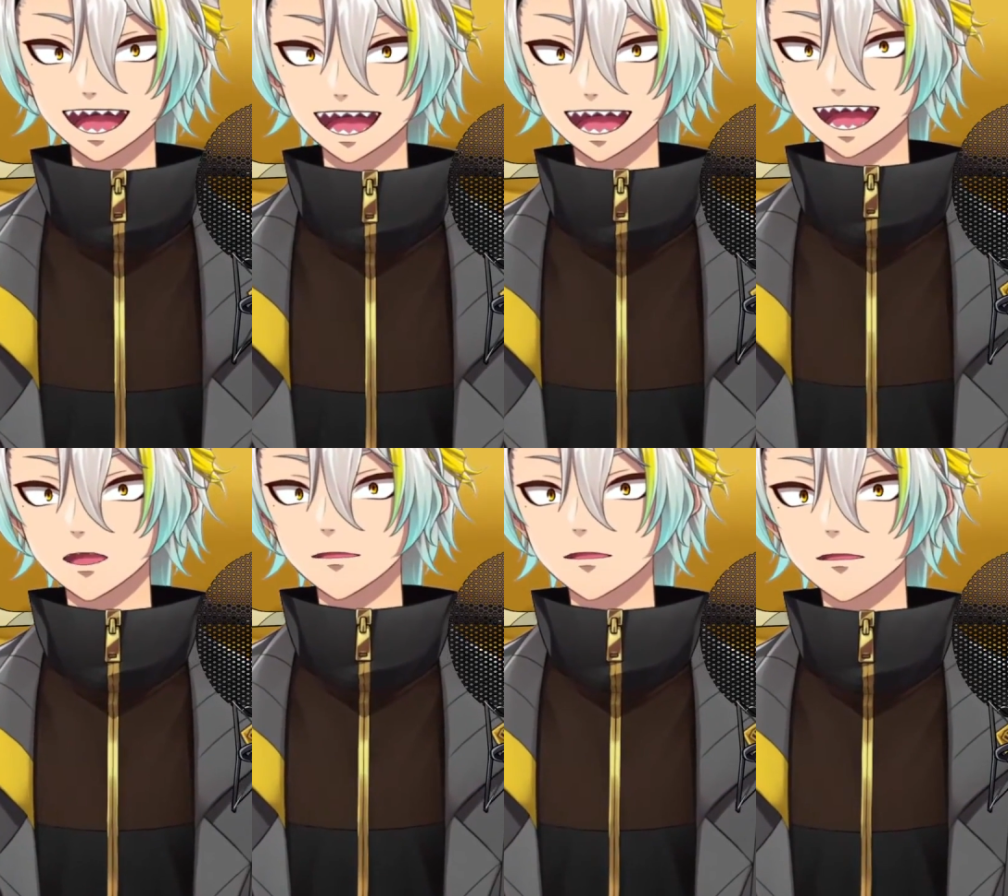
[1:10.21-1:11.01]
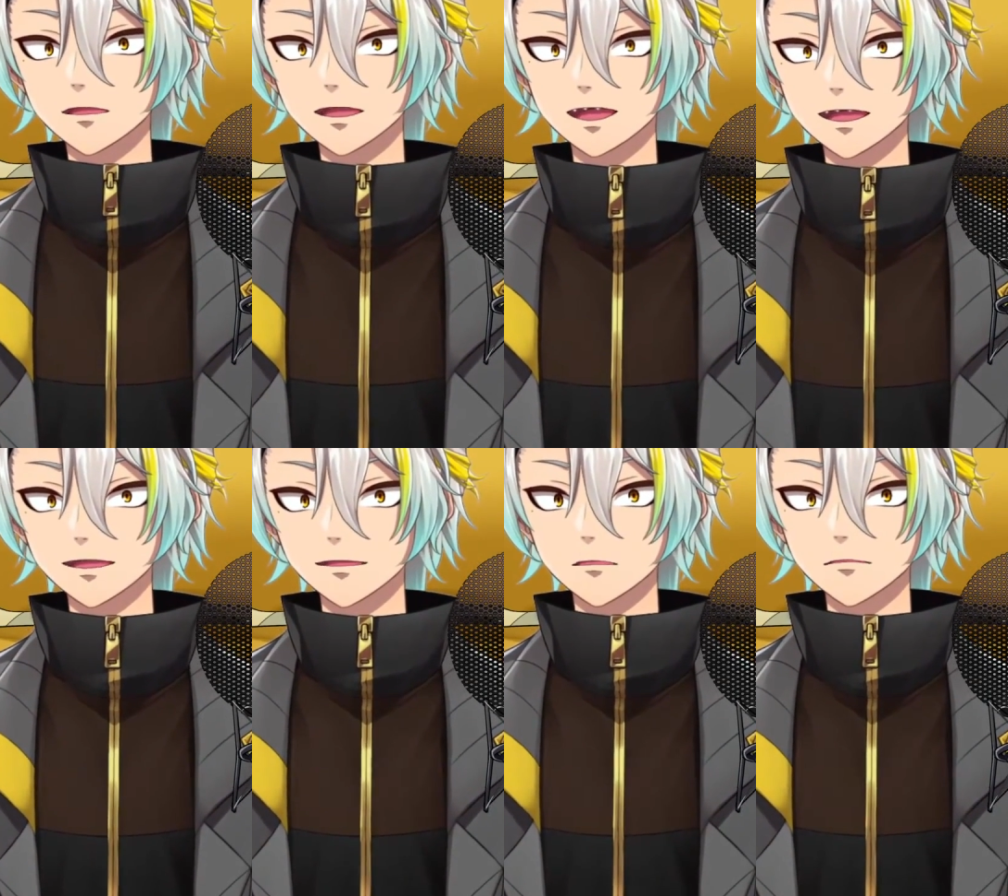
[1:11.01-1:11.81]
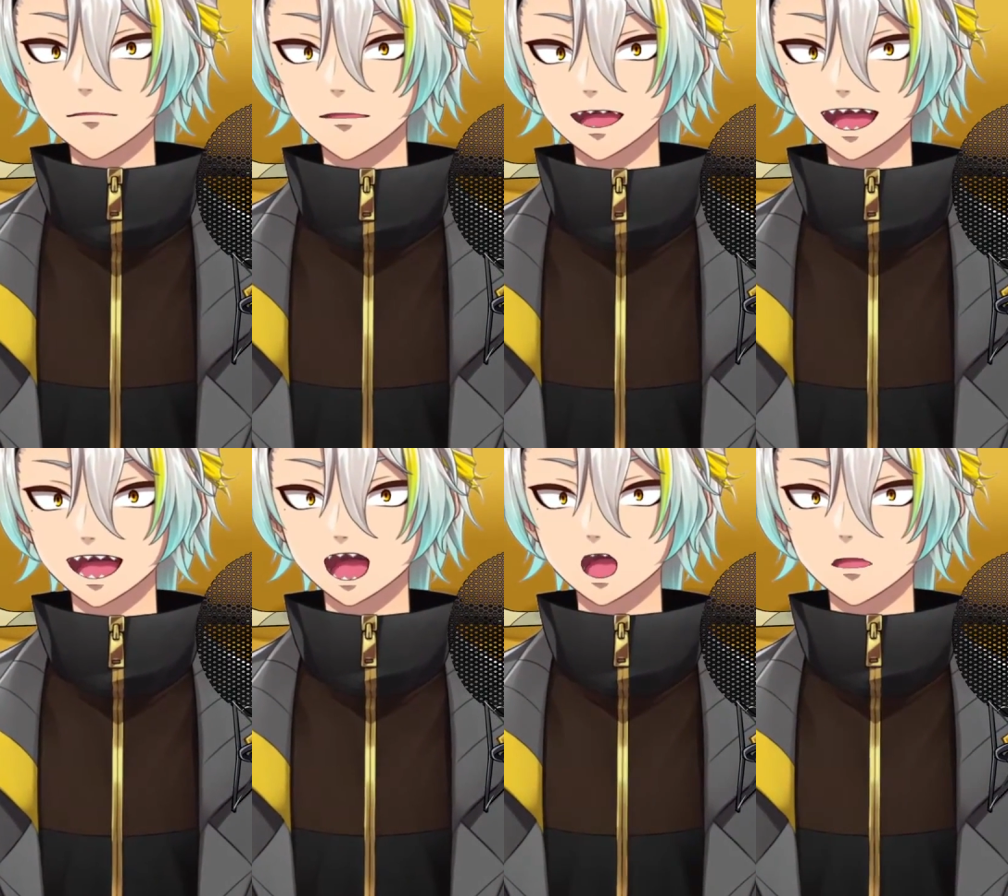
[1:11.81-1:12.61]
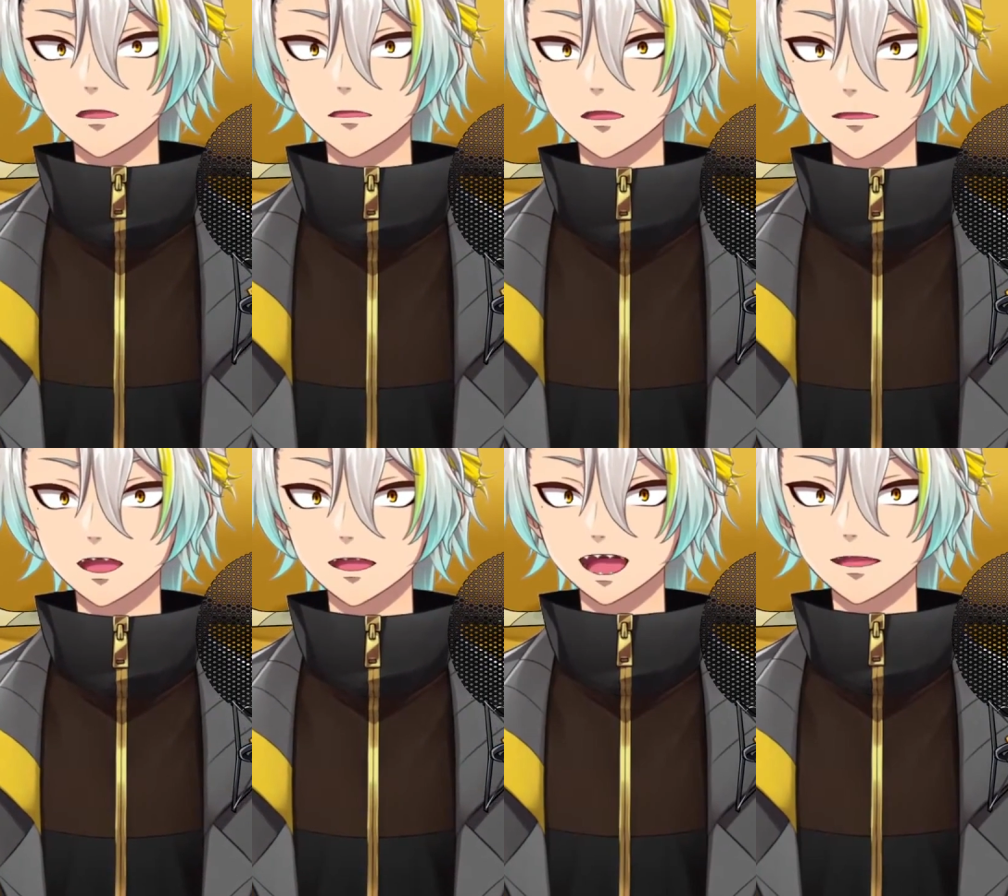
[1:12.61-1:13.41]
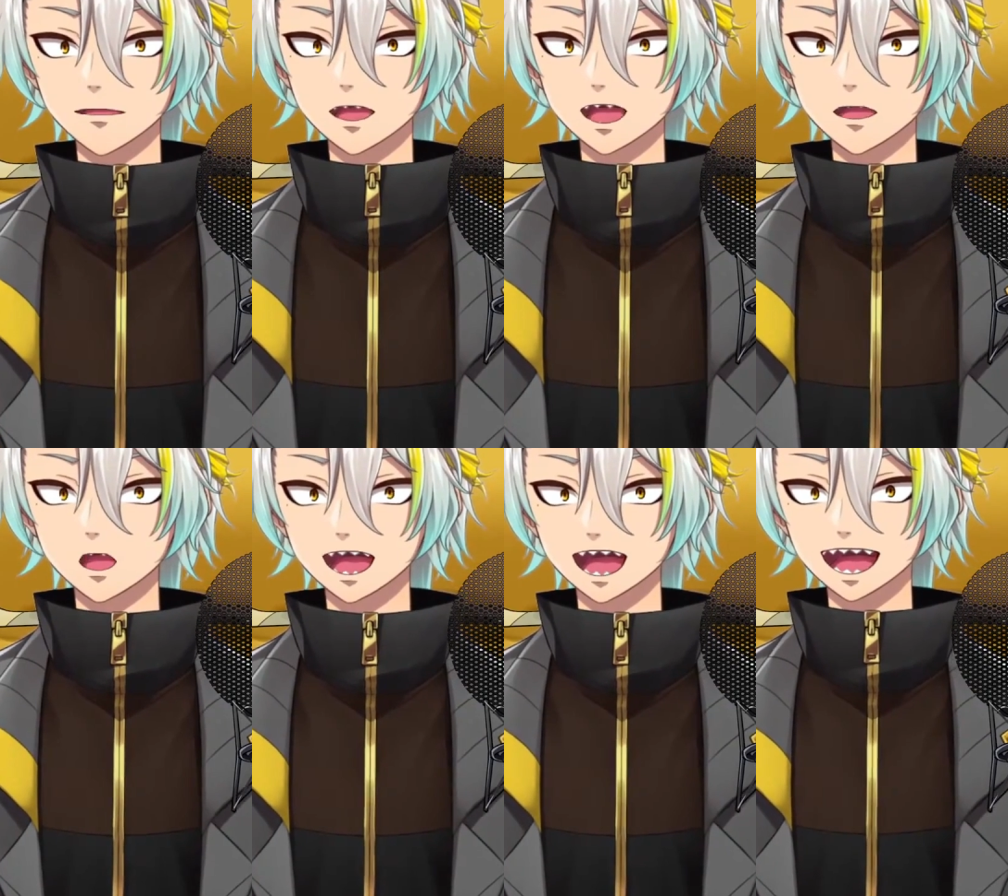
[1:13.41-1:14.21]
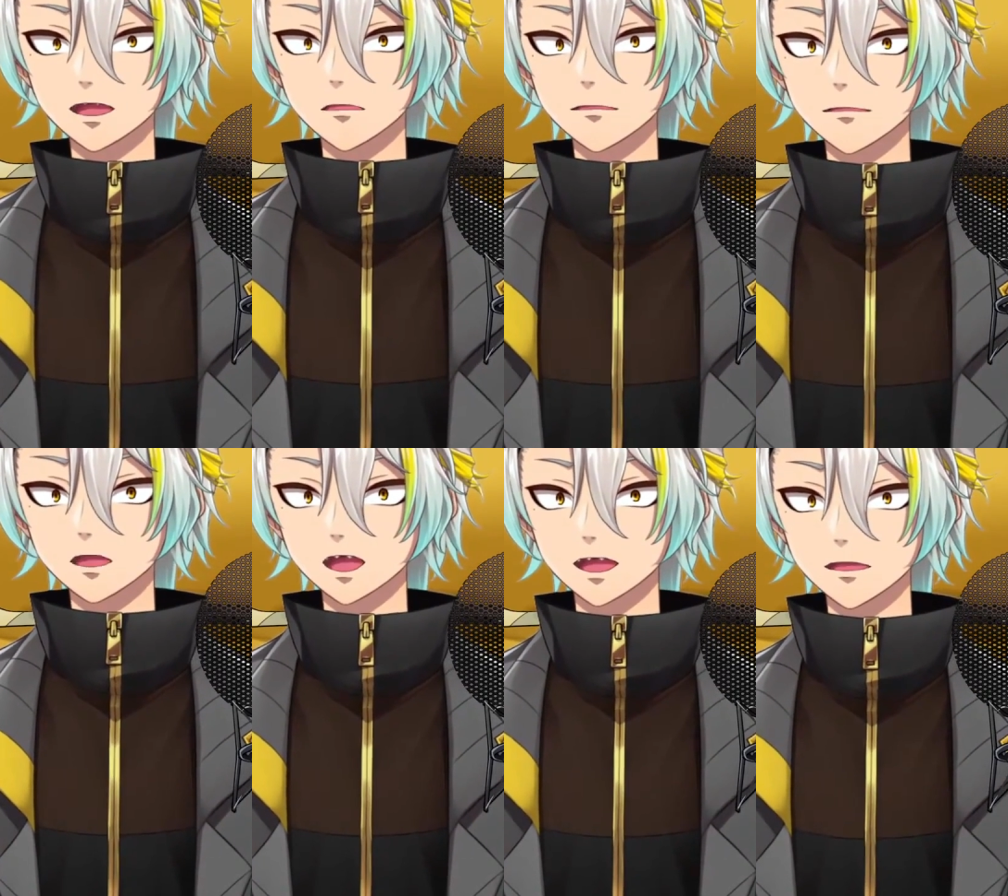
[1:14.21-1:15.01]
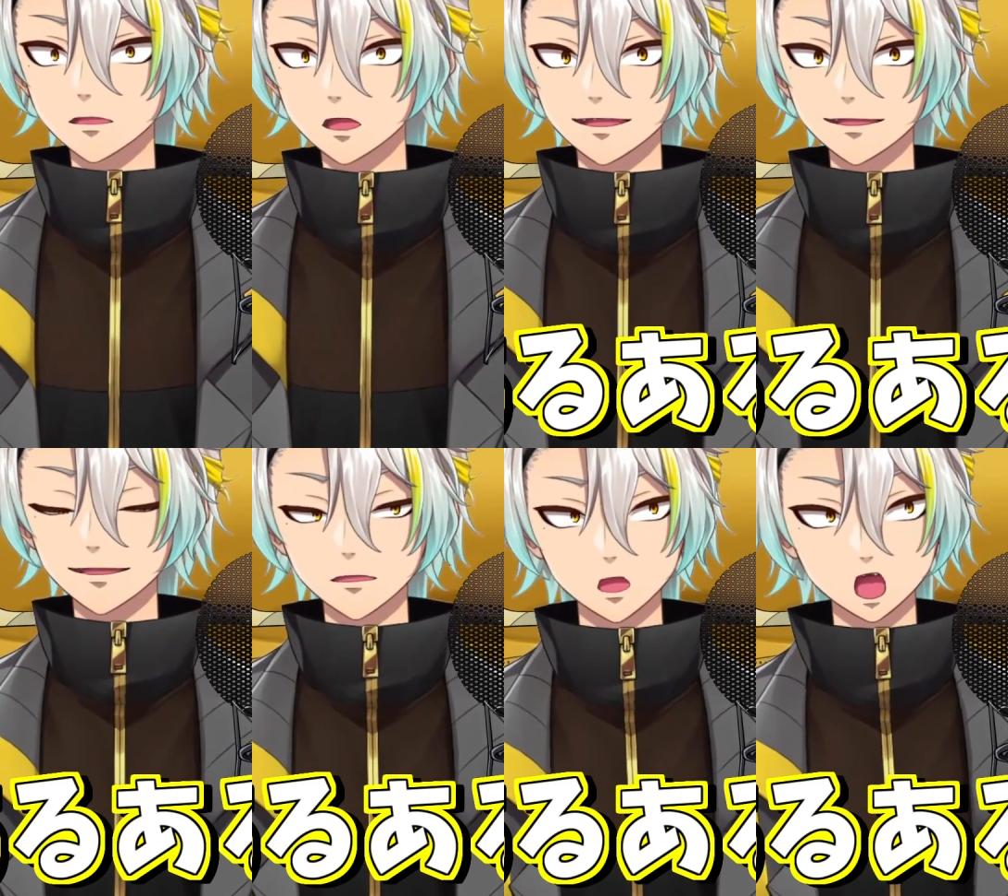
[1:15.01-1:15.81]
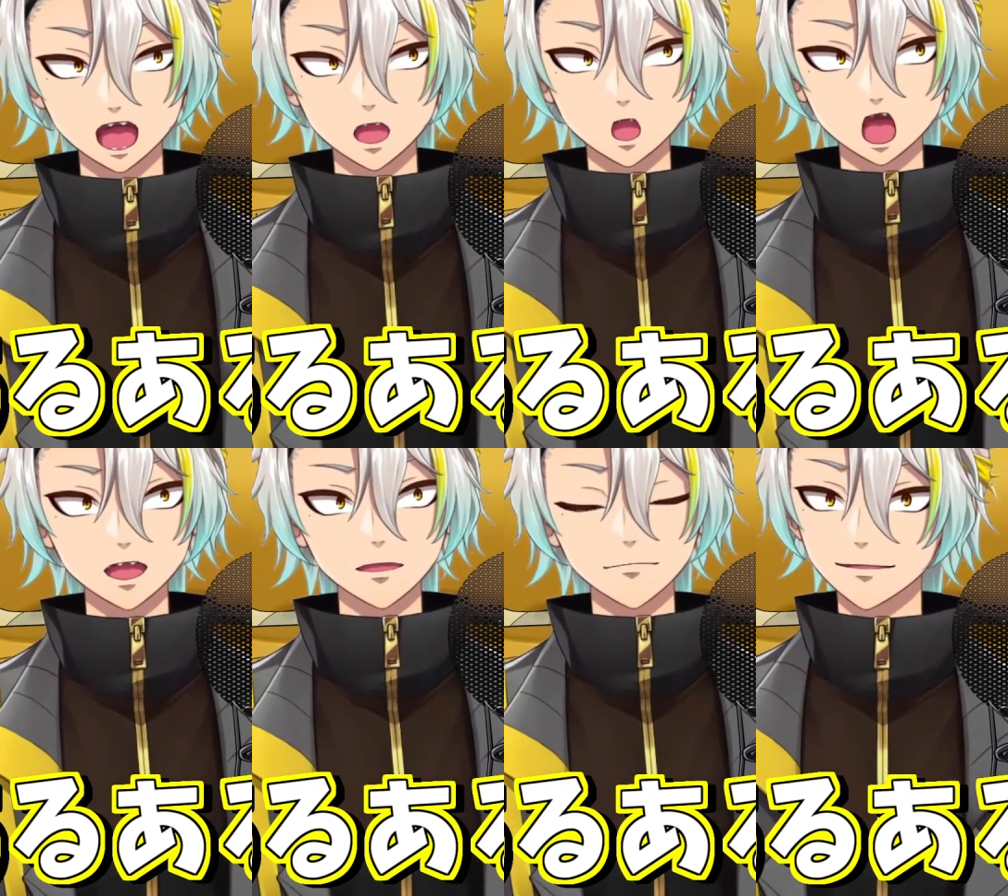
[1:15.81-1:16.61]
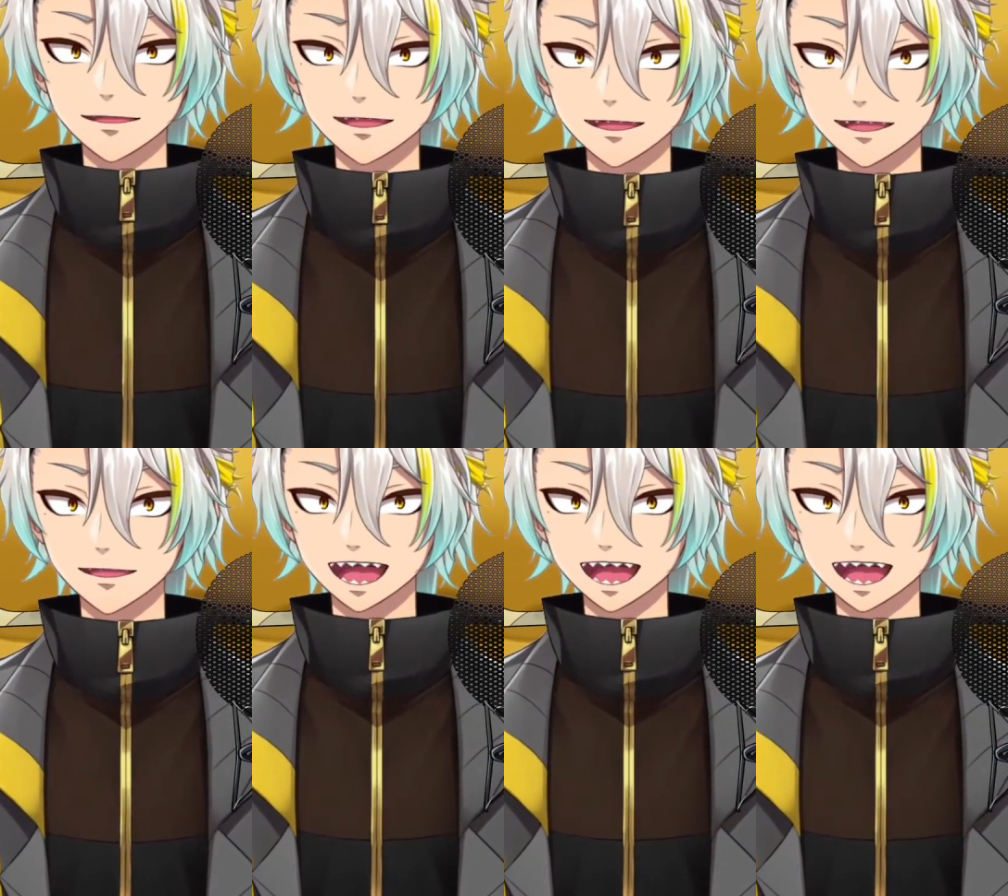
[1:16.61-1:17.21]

あー、ほとんど私が準備をして、ほぼほぼ私だけの意見を毎回発表することになっていると。専門学校あるある。私が